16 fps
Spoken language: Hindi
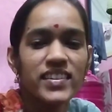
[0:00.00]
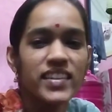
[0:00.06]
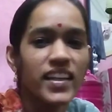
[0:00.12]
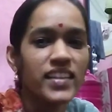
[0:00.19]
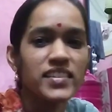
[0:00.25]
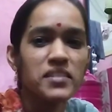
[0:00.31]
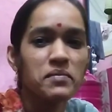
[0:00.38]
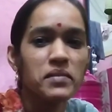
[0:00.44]

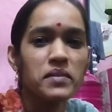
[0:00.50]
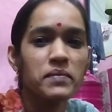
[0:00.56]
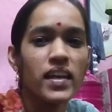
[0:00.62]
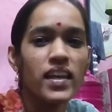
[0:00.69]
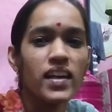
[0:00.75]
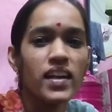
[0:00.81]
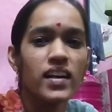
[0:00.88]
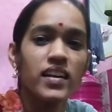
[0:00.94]
नहीं समझ
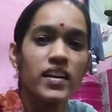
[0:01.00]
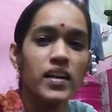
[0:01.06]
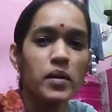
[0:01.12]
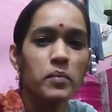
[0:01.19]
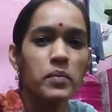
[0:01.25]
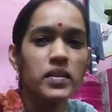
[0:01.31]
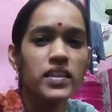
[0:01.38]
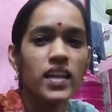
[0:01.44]
में आया
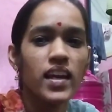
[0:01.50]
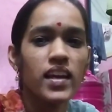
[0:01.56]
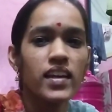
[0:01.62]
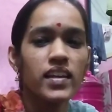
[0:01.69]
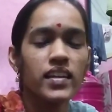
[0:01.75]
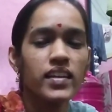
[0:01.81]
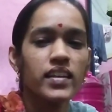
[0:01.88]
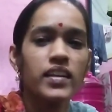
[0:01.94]
हम बताए
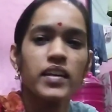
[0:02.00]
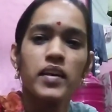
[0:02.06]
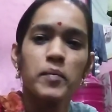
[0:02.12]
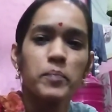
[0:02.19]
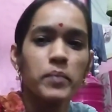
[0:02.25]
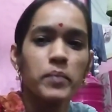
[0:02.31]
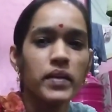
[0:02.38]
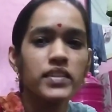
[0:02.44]

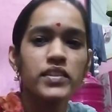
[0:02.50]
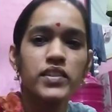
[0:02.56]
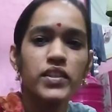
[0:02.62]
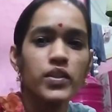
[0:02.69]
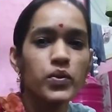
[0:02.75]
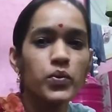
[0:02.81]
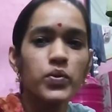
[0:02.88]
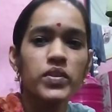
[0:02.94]

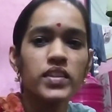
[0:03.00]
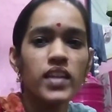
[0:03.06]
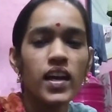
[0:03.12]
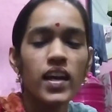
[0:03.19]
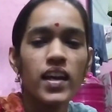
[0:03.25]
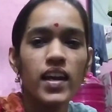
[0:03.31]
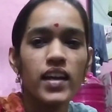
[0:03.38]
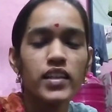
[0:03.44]
पंछी
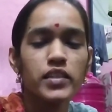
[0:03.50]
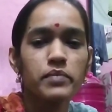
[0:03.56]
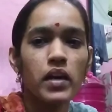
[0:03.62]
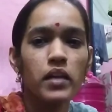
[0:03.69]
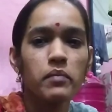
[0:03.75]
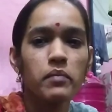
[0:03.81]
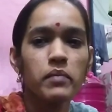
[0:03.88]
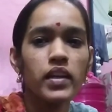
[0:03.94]
उड़ता है
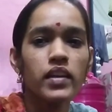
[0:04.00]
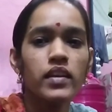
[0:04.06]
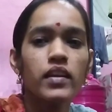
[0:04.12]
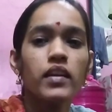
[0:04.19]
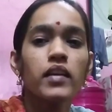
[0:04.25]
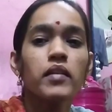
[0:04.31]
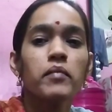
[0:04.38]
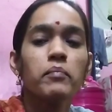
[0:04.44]
आसमान में
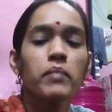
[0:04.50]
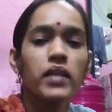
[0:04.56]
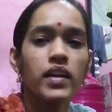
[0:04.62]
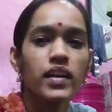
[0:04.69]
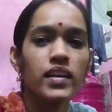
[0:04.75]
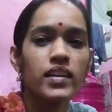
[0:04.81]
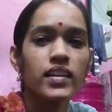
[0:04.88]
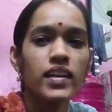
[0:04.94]

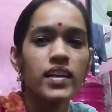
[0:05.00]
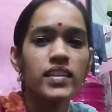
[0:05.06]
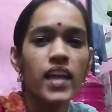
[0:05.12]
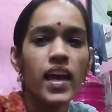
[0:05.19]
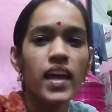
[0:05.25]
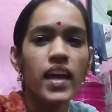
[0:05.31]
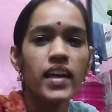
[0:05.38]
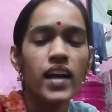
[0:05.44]
मगर
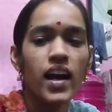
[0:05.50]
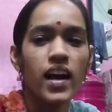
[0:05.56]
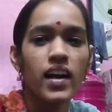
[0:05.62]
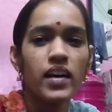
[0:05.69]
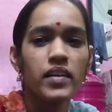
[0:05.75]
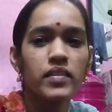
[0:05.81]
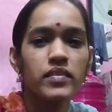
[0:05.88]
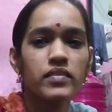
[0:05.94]
रहता है
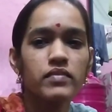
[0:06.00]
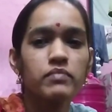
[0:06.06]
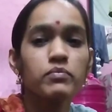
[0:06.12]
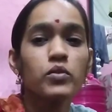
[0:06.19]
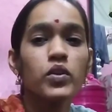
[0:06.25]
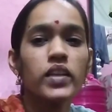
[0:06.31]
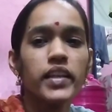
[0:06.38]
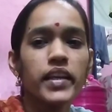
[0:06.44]
कहा
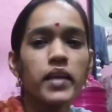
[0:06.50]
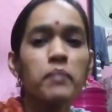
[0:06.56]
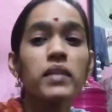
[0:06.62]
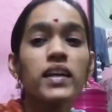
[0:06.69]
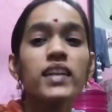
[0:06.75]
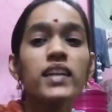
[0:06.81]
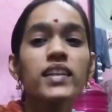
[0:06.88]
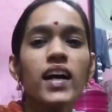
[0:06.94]
बोलिए
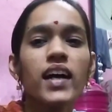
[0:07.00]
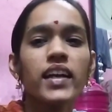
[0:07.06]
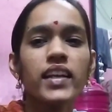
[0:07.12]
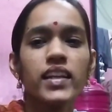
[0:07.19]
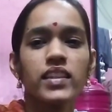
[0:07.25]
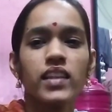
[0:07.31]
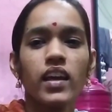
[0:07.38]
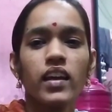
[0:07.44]
मगर कहाँ
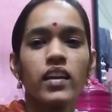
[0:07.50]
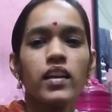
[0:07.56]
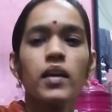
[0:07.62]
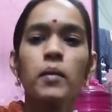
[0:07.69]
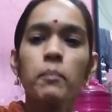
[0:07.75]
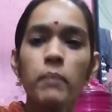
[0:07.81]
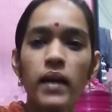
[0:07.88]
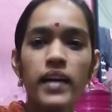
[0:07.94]
रहता है
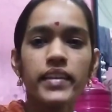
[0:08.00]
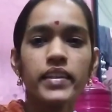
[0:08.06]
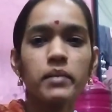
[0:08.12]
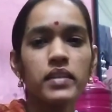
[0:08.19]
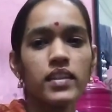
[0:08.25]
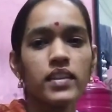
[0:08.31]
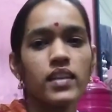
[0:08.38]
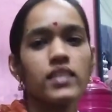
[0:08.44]

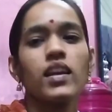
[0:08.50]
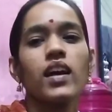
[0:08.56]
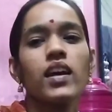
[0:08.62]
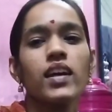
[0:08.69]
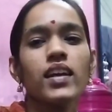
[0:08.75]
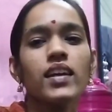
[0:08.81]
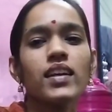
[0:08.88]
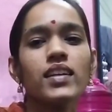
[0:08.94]
पानी में रहता
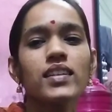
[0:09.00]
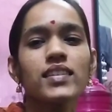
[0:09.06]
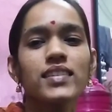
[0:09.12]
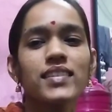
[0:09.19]
है